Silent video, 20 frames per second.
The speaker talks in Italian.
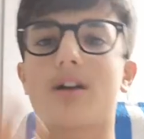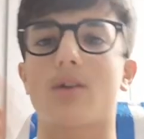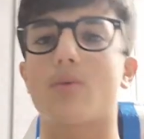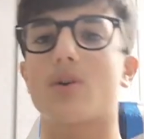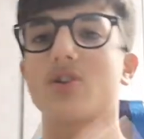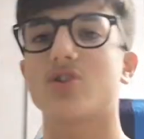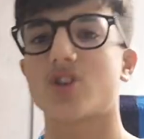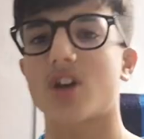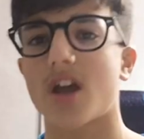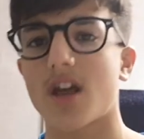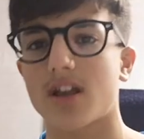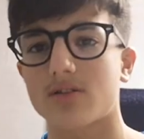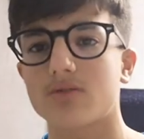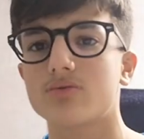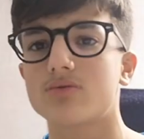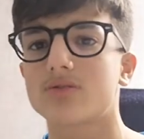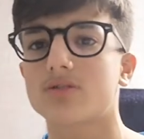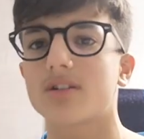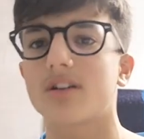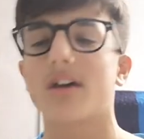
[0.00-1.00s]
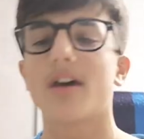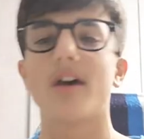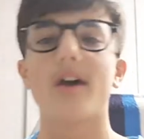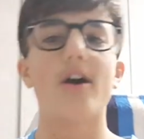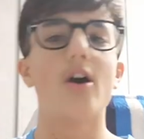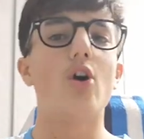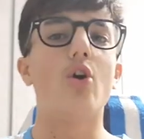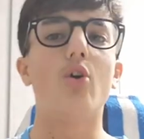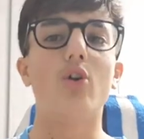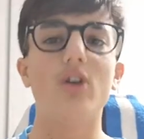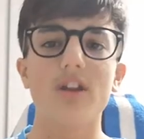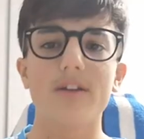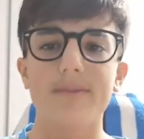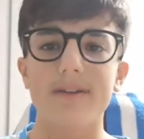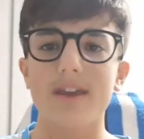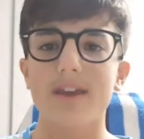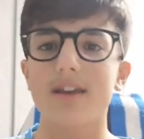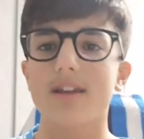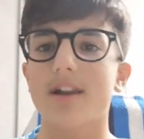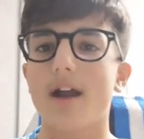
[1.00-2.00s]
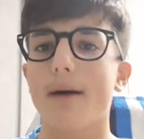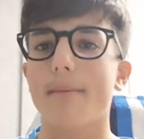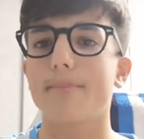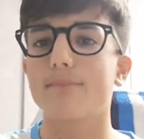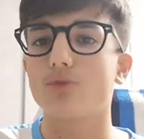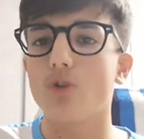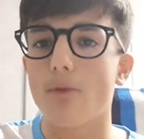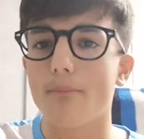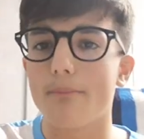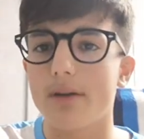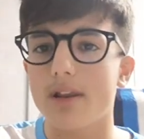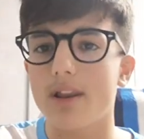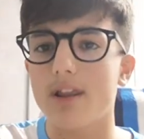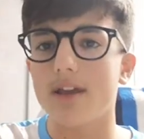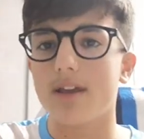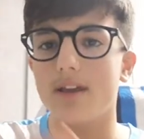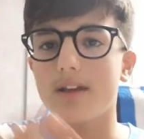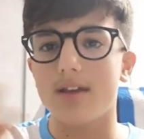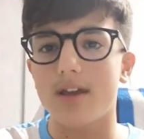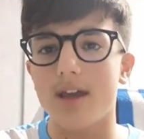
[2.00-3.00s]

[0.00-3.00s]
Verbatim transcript: Juan Jesus, Oliveira, Don Belé,